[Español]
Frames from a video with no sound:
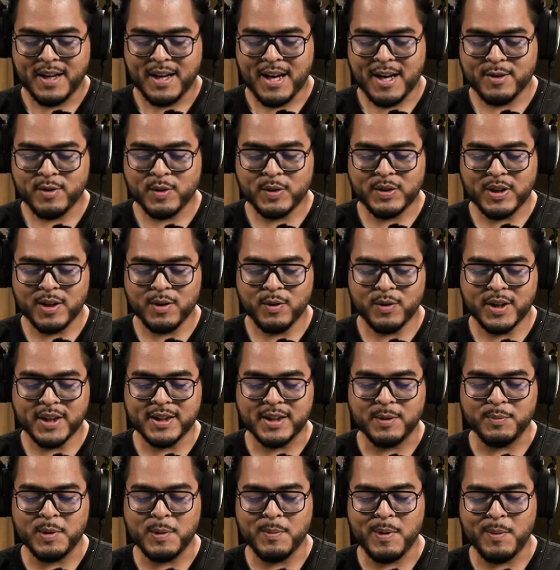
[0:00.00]
Eso es algo que
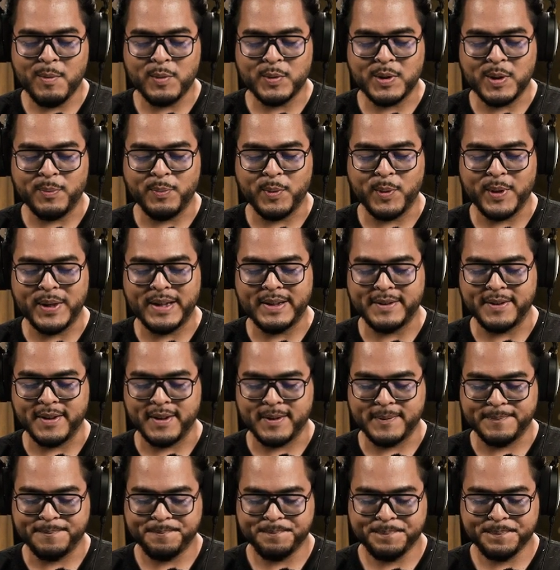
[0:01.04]
también vamos a poder hacer,
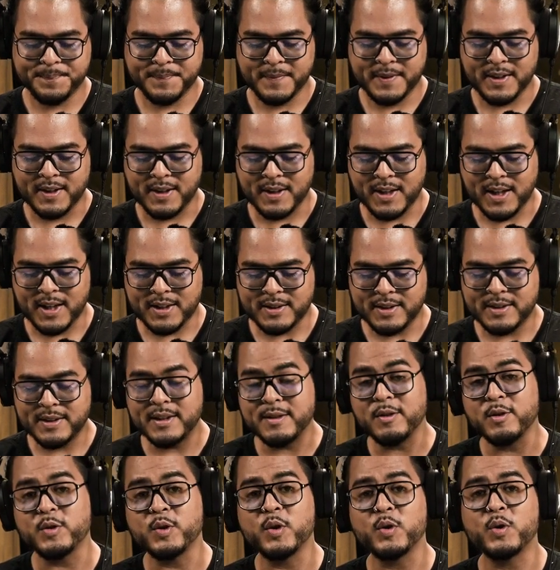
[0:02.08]
gracias a
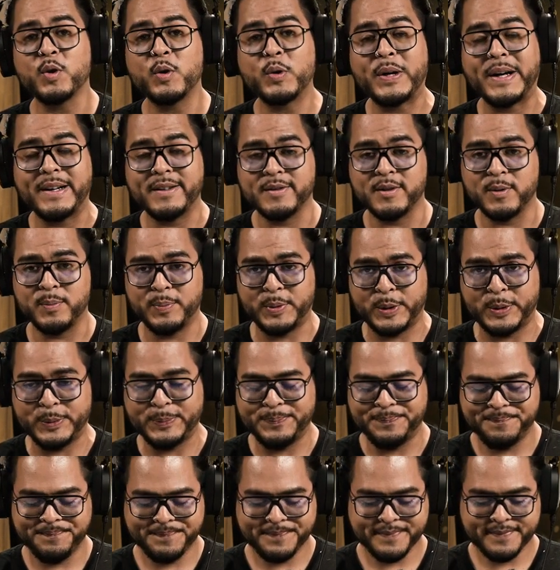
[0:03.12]
nuestro Rodecaster Pro.
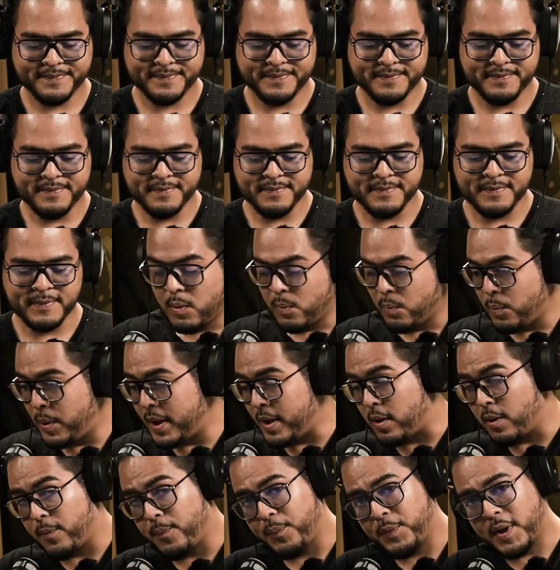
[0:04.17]

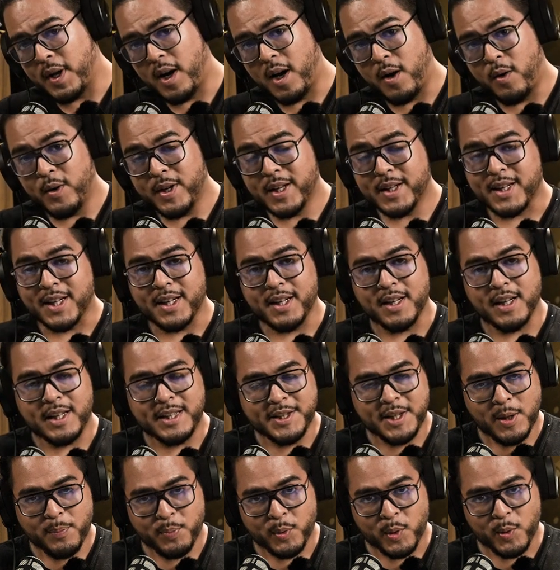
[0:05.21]
Bueno, ahora que
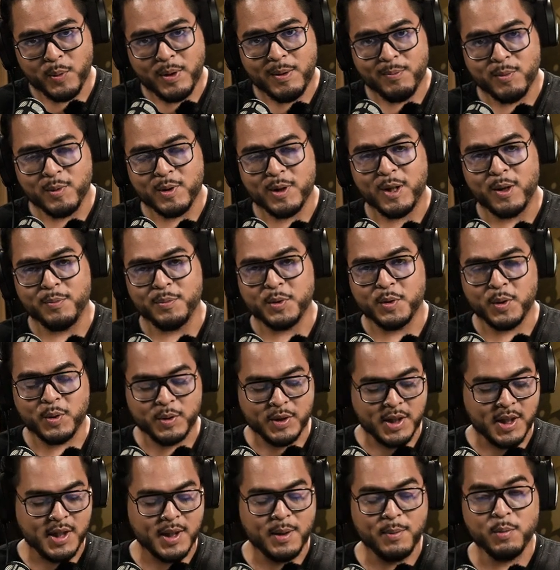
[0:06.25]
ya probamos la
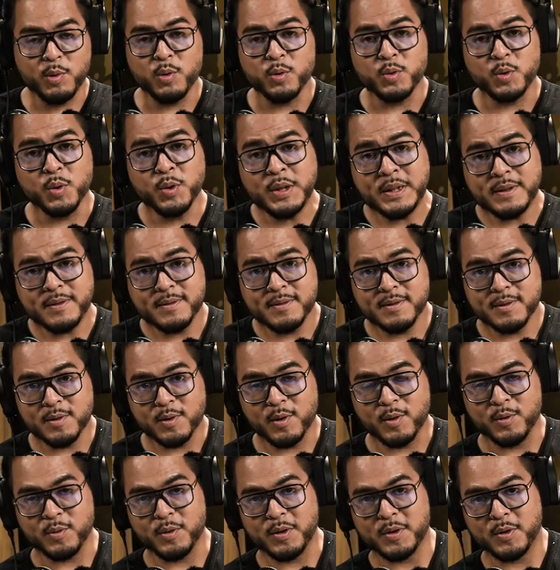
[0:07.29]
opción de Bluetooth
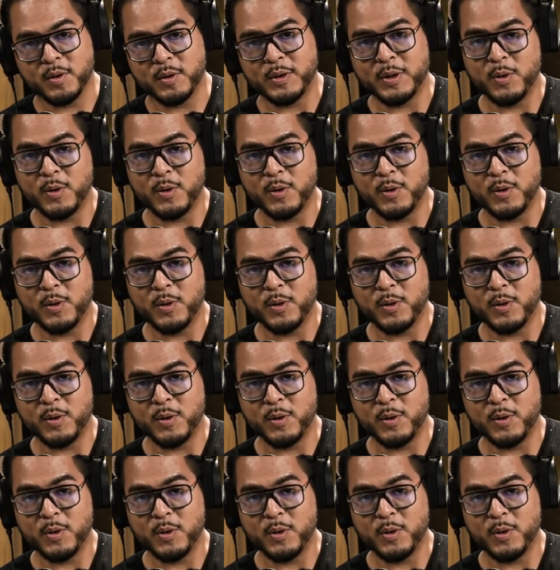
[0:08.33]
con nuestro